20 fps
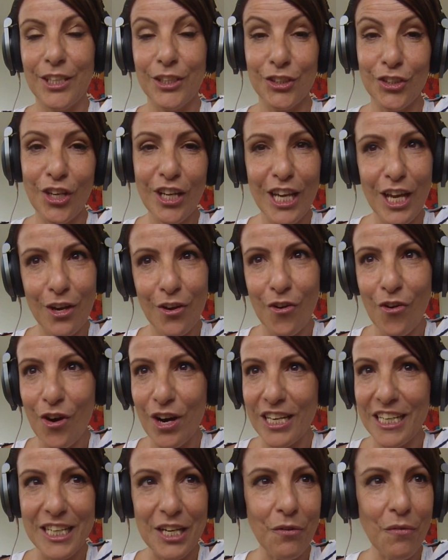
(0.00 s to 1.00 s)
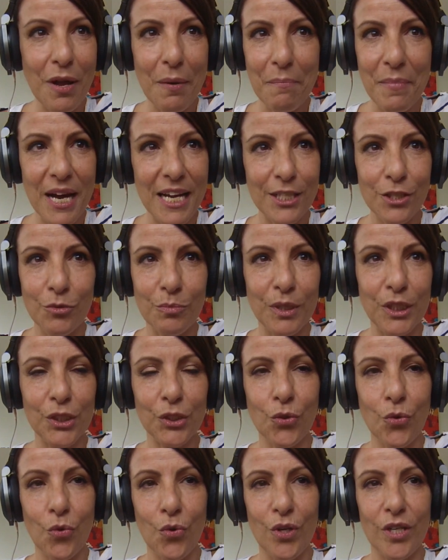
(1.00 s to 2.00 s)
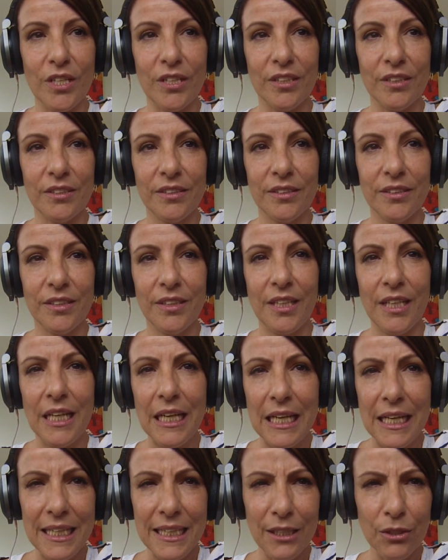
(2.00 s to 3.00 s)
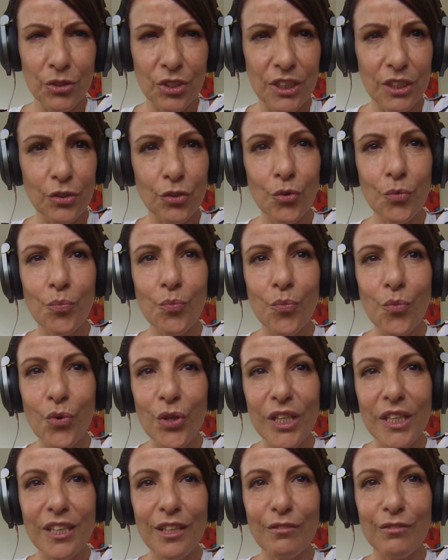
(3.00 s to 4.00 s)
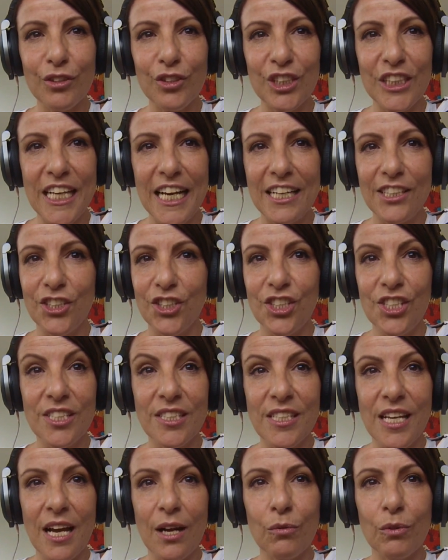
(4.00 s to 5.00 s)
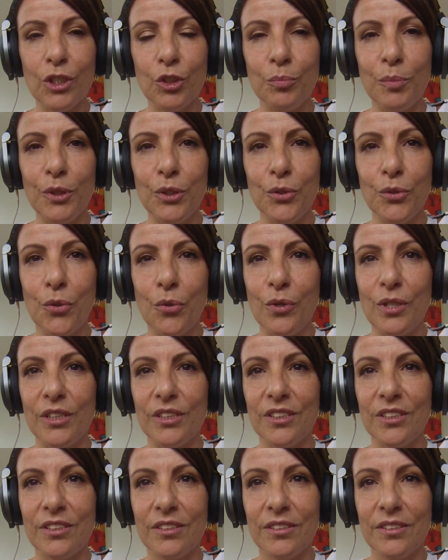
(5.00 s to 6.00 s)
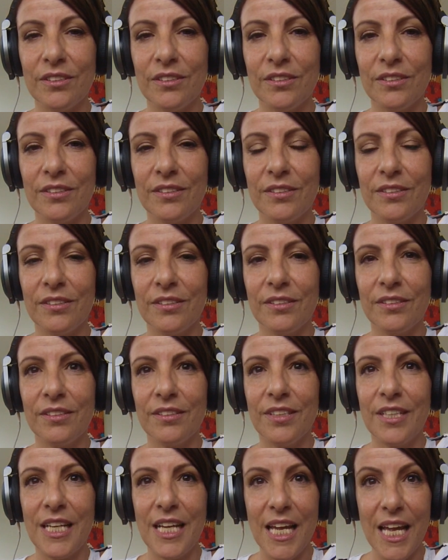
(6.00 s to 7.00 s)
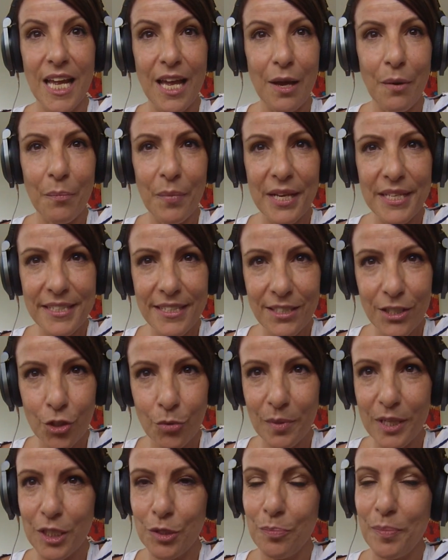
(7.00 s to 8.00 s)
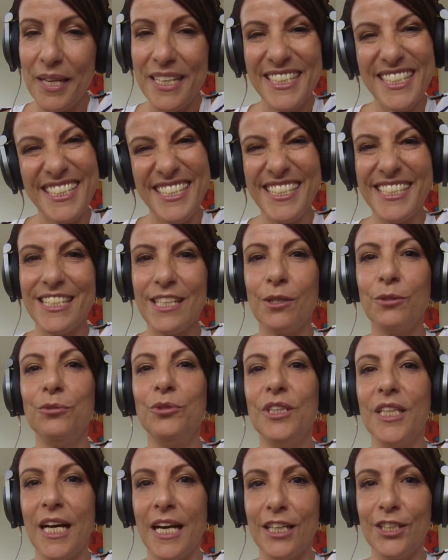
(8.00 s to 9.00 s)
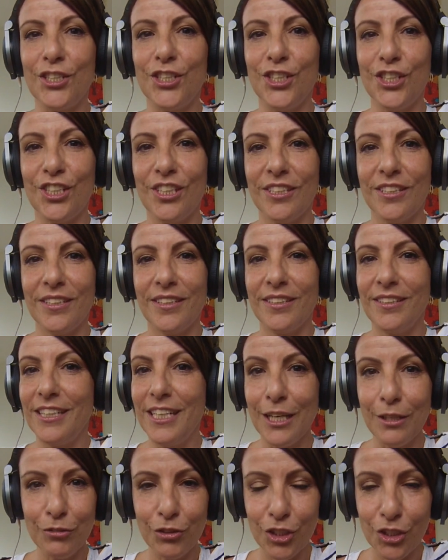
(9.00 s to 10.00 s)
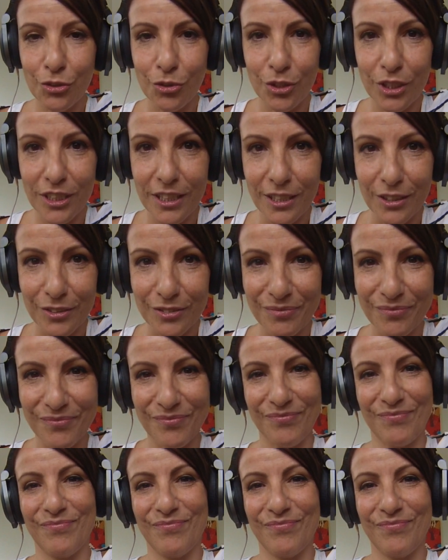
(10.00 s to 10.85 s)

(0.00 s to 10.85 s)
Só que agora não é mais uma escolha e eu sinto muita vontade de estar com as pessoas. Mas isso é uma espécie de saudade, não de solidão.